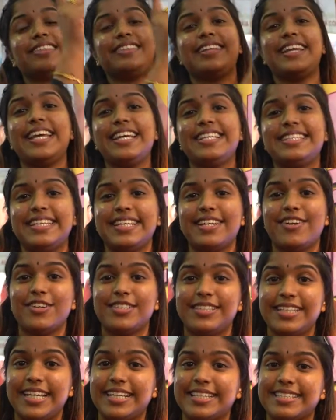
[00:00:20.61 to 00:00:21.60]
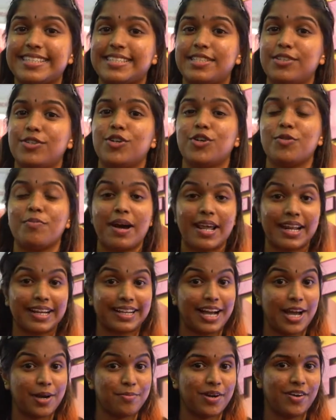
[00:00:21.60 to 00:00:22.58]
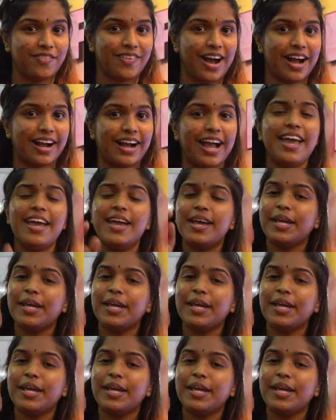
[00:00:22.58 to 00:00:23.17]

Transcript: த்ரீ ஜீரோ சிக்ஸ் டூ மறக்காமல் வாங்க